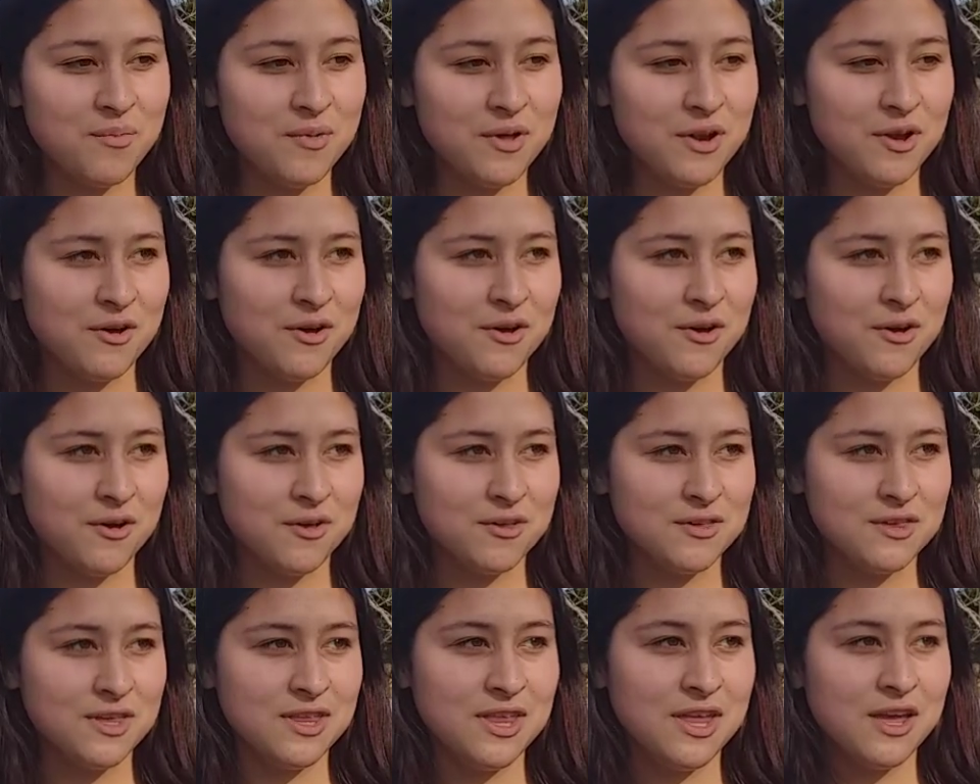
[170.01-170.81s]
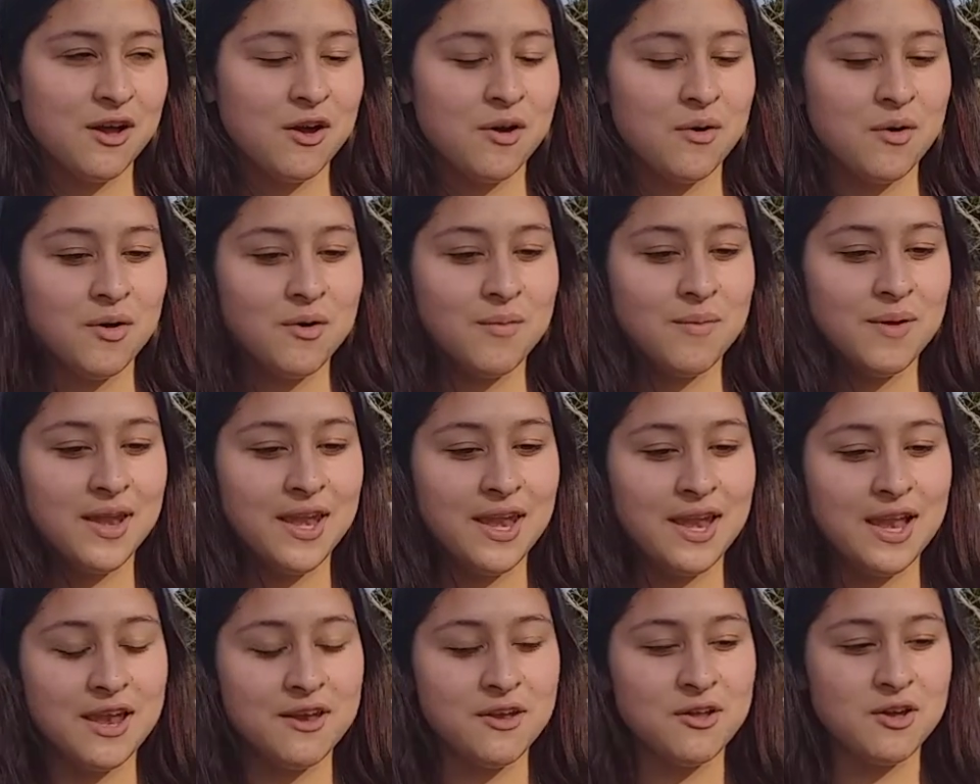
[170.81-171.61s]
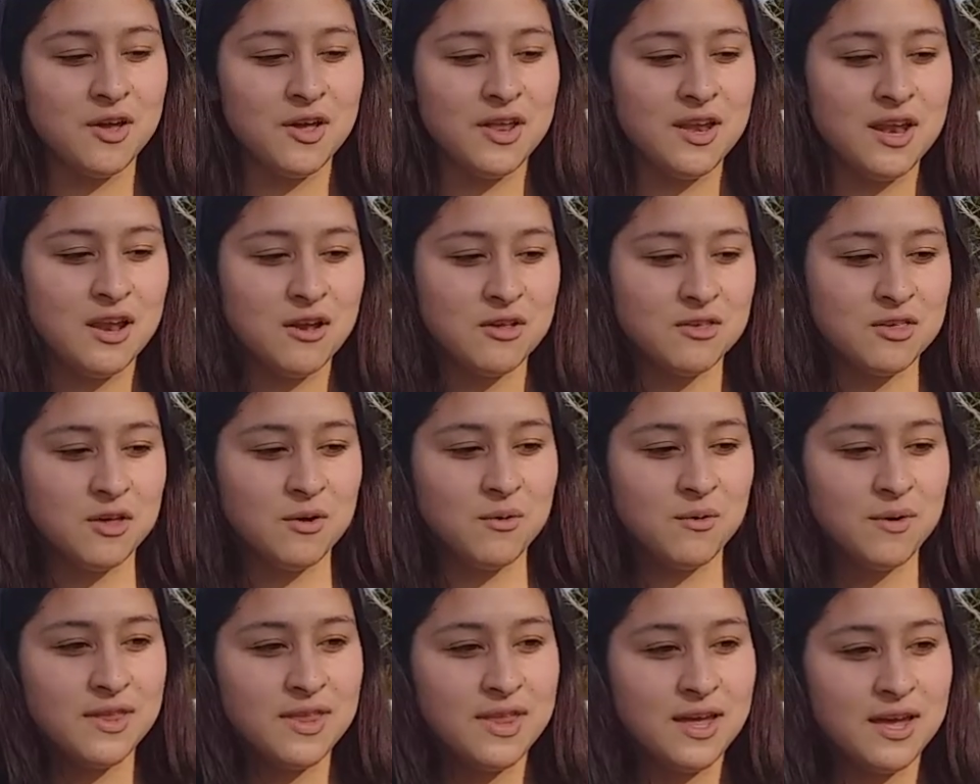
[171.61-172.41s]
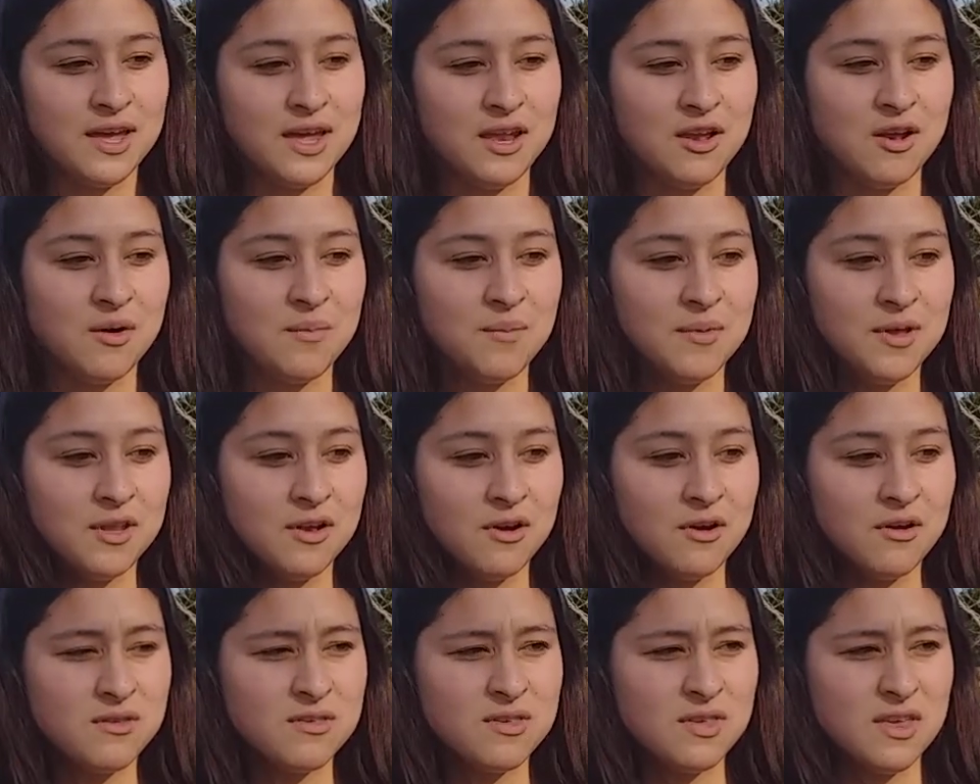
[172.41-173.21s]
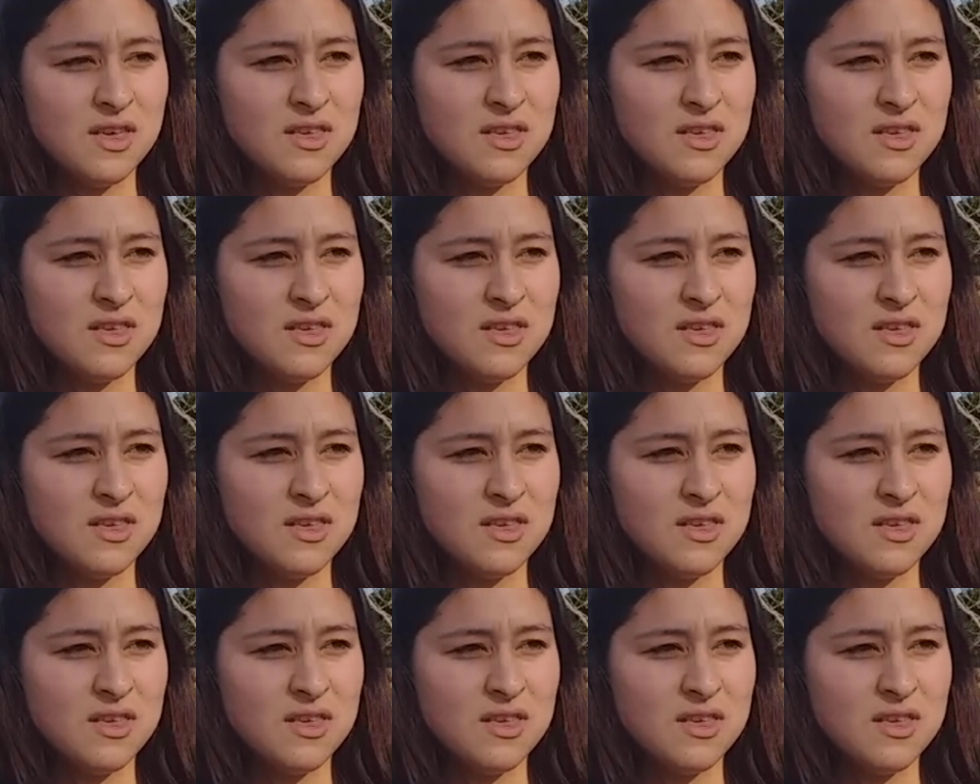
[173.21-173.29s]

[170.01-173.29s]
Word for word: pero sí tengo volver el año que viene a los 50 kilómetros